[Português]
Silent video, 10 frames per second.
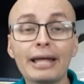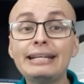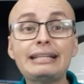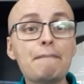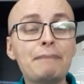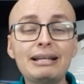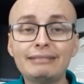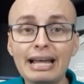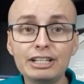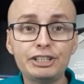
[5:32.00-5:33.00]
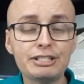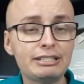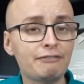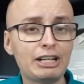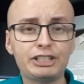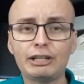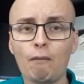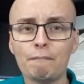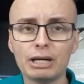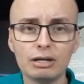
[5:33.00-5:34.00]
independente se vai te dar
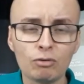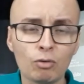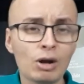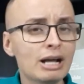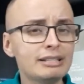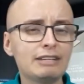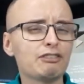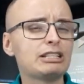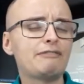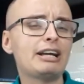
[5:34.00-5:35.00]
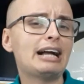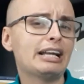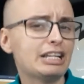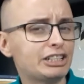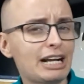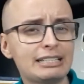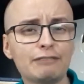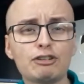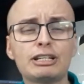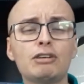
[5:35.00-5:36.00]
um branco, se você vai gaguejar, se
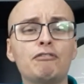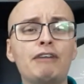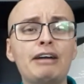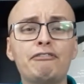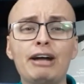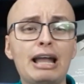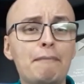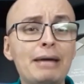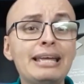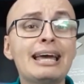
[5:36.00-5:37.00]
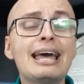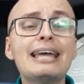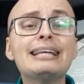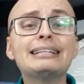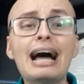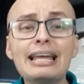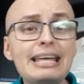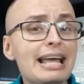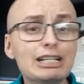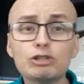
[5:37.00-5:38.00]
você não vai falar bem, e
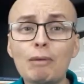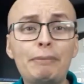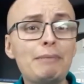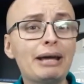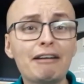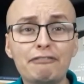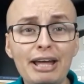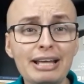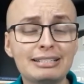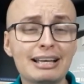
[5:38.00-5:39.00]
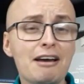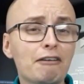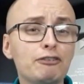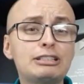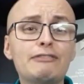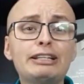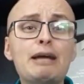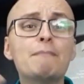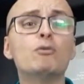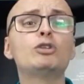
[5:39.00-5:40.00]
daí é sua primeira vez. Você vai
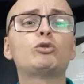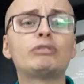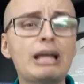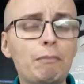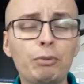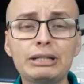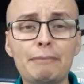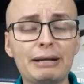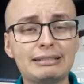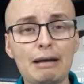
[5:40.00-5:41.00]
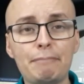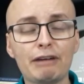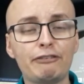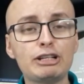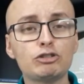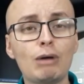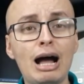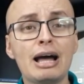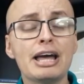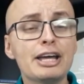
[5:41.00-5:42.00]
ter muito tempo ainda para se
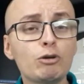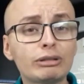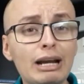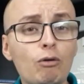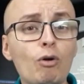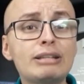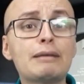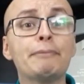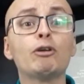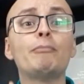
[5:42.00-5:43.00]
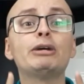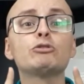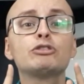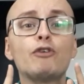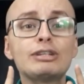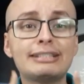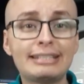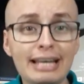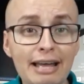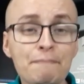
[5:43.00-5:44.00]
aperfeiçoar. E outra coisa, pelo menos
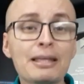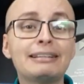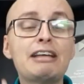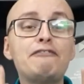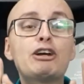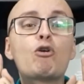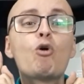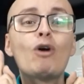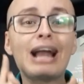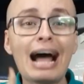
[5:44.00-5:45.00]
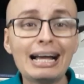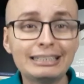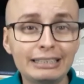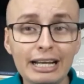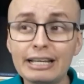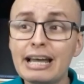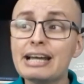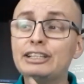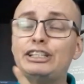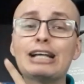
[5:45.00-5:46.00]
você teve coragem
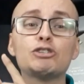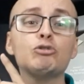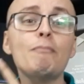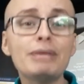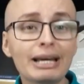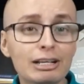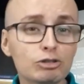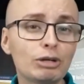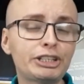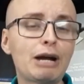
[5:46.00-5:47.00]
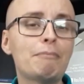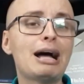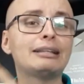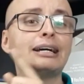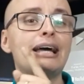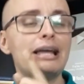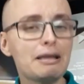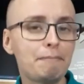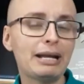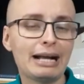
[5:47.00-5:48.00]
de assumir a sua chamada
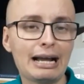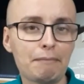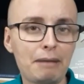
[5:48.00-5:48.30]
e pregar a